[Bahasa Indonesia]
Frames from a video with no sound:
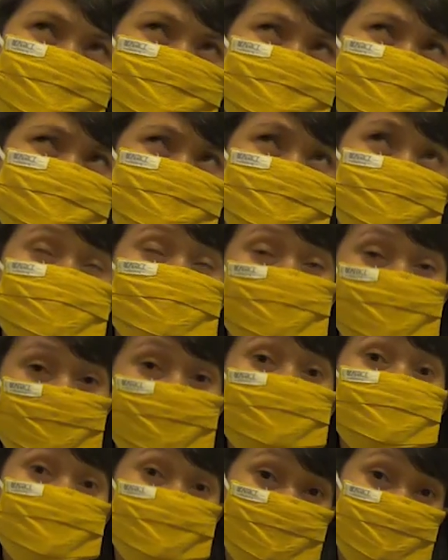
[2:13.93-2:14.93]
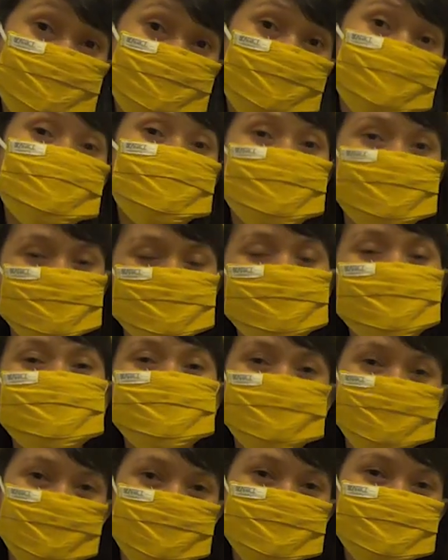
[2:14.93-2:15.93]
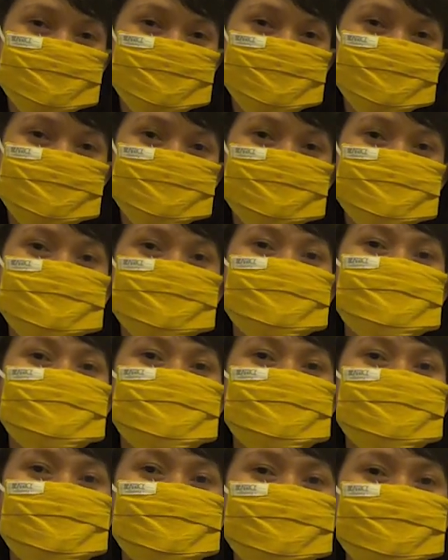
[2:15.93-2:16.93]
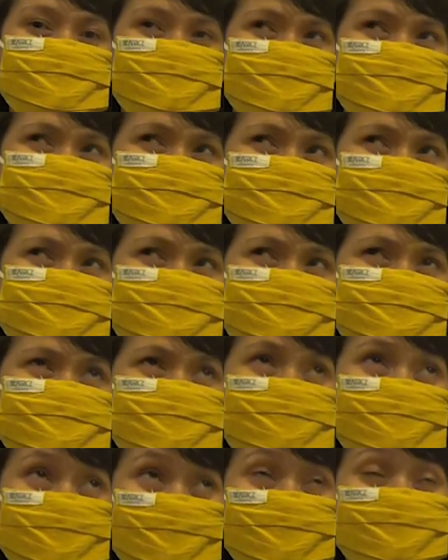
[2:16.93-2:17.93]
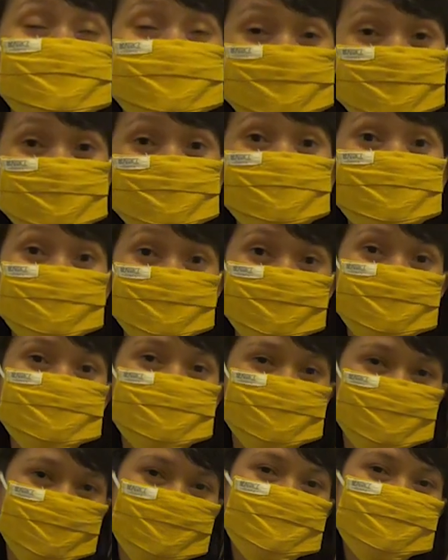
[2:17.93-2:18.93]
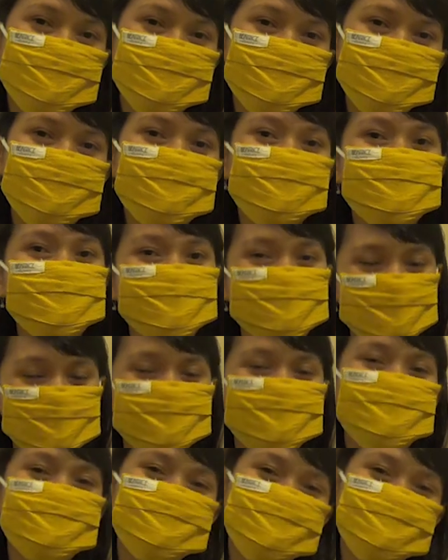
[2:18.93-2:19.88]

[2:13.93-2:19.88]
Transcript: Disusul lagi 2019 uh, eh, suami saya jadi section head di Drilling